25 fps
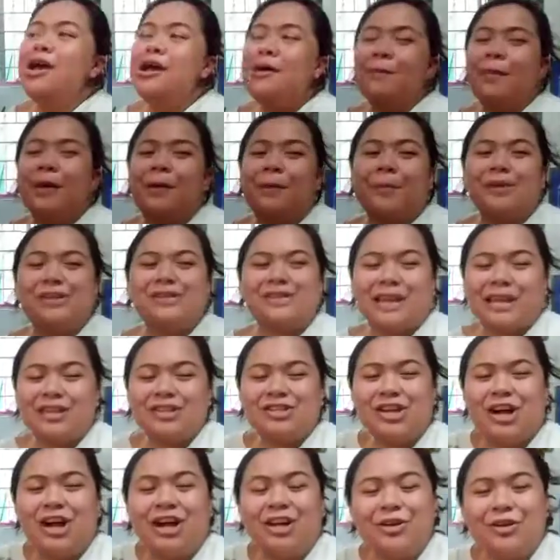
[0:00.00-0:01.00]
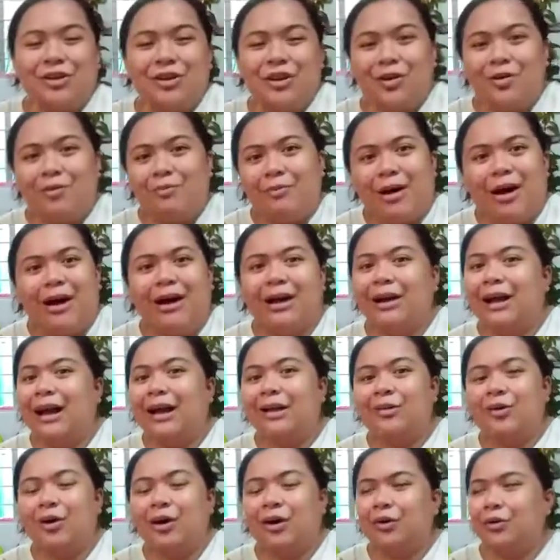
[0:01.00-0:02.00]
Pagpasensyahan nyo na kung mga
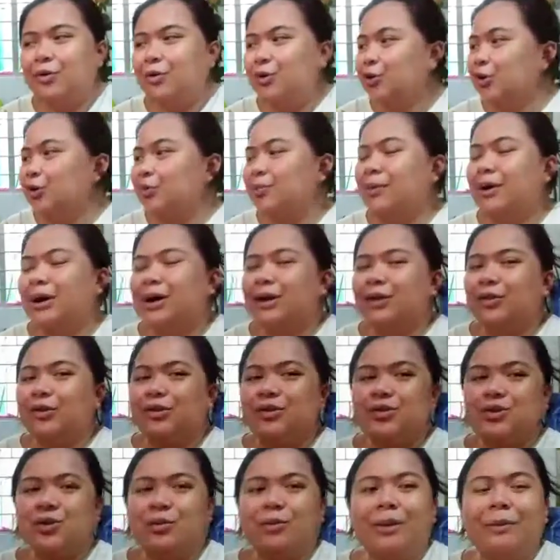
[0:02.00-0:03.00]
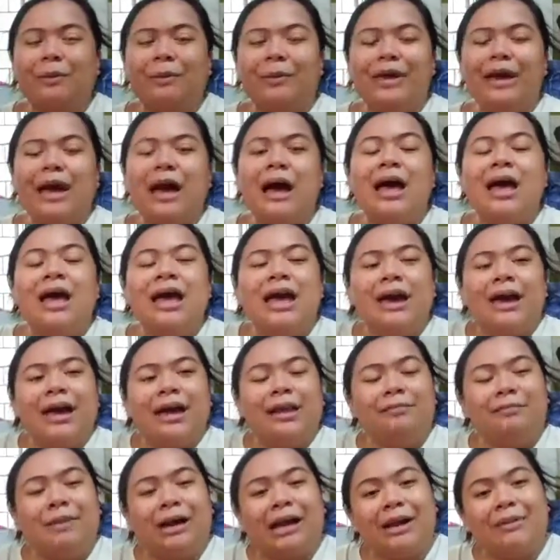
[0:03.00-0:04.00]
gaano kagulo itong mga to. So, mamaya.
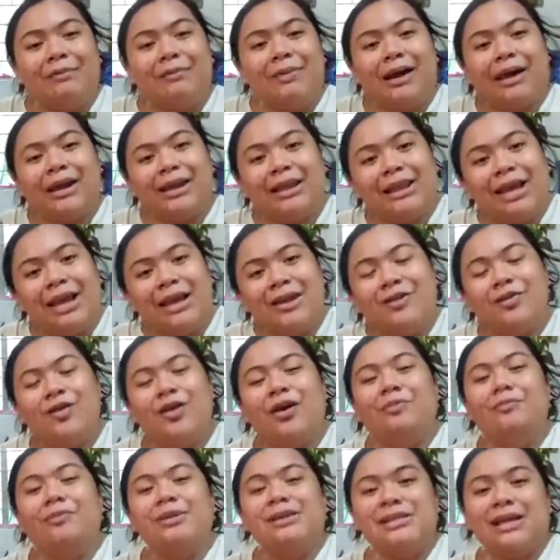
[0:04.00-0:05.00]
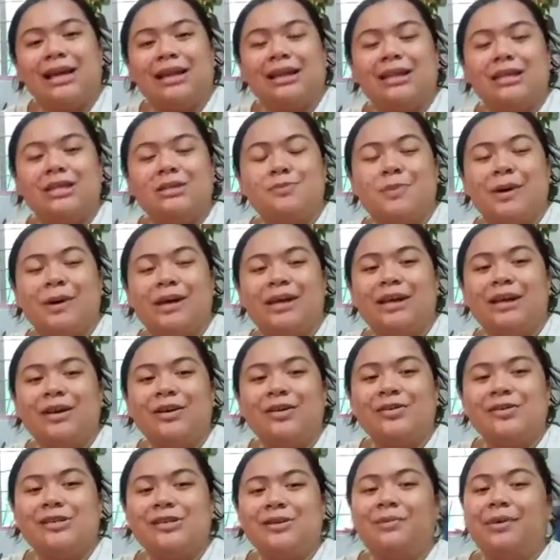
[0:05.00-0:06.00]
And para makita nyo and masatisfy
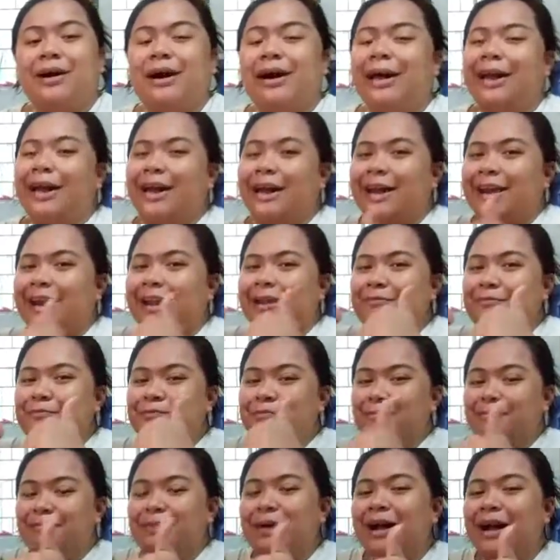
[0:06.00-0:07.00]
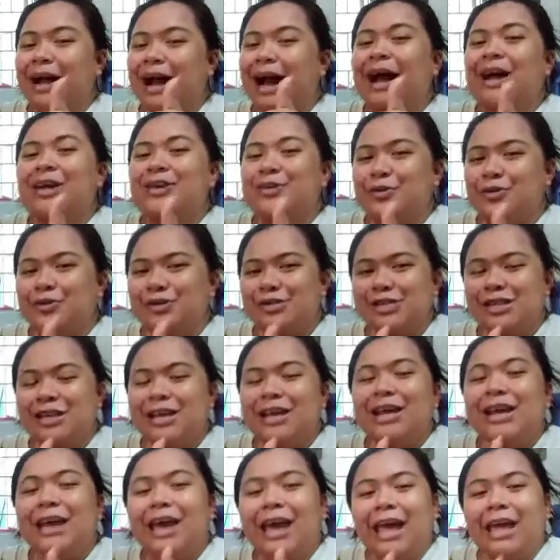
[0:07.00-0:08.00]
kayo sa mangyayari pag-aayos
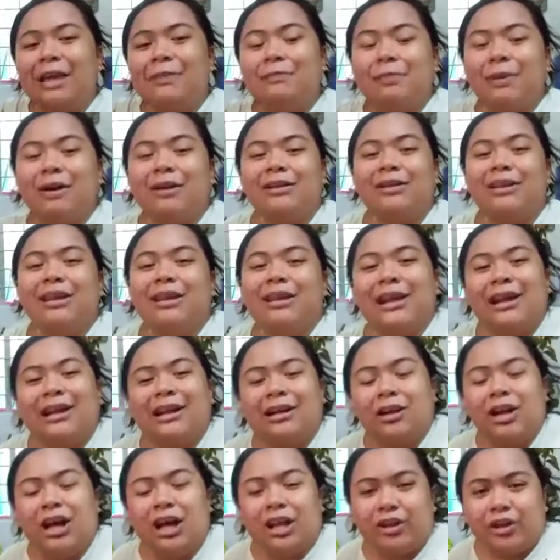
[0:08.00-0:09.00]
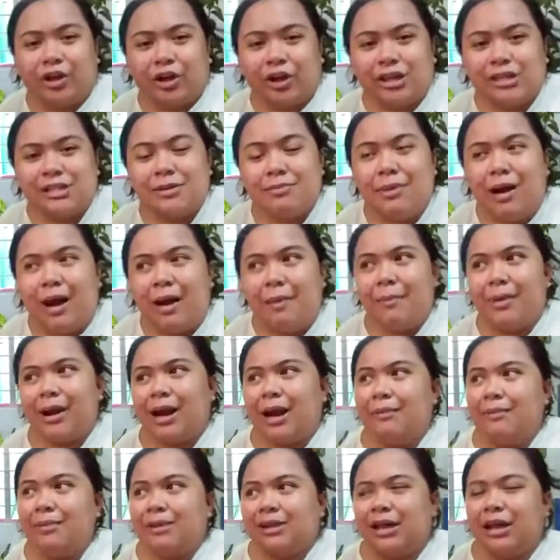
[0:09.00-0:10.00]
and pagde-declutter kasi baka
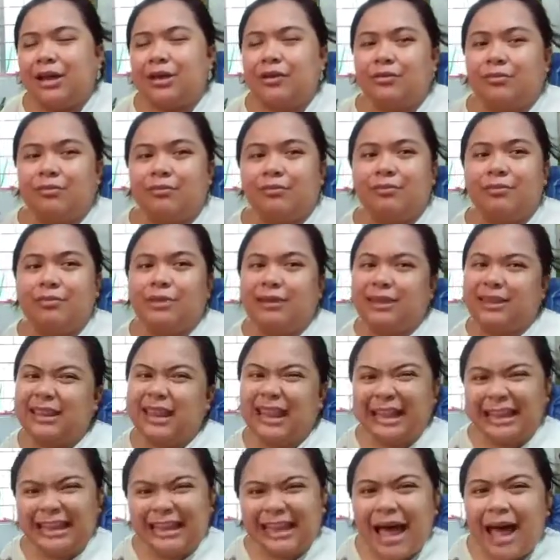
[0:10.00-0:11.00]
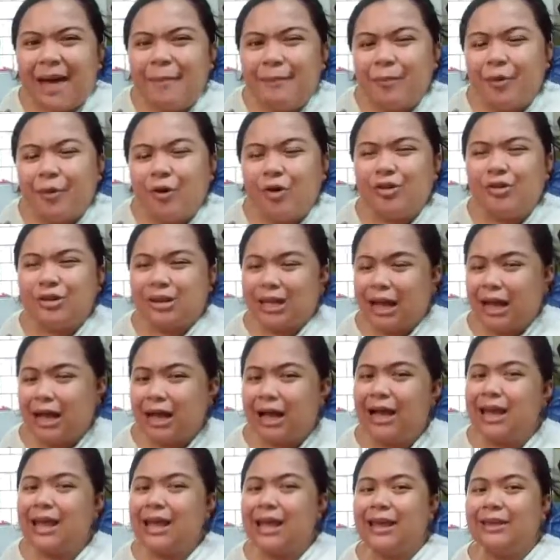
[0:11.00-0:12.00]
marami tayong itapon,
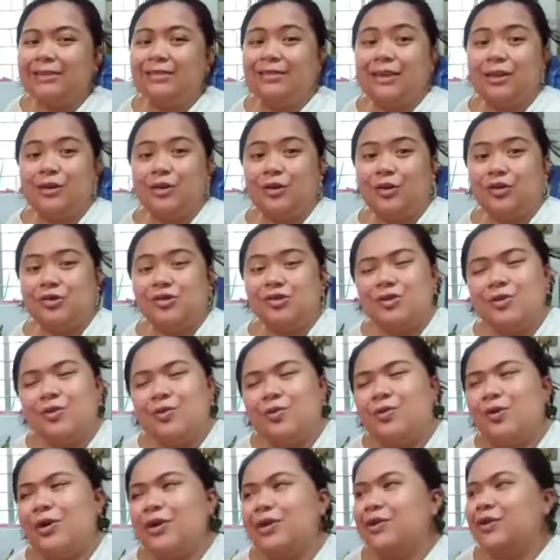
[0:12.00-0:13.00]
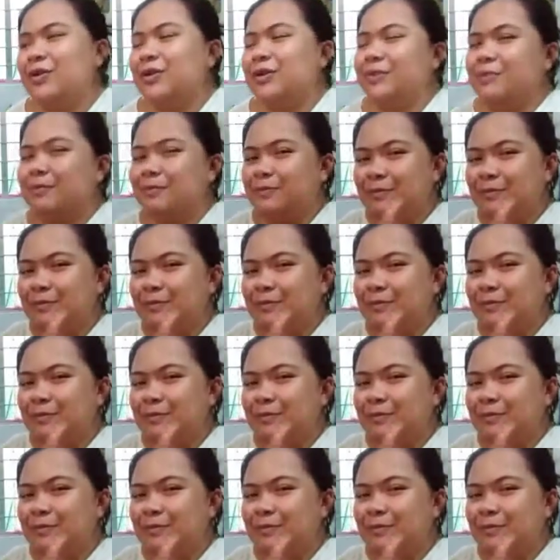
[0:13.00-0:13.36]
tanggalin dito. So, ayun.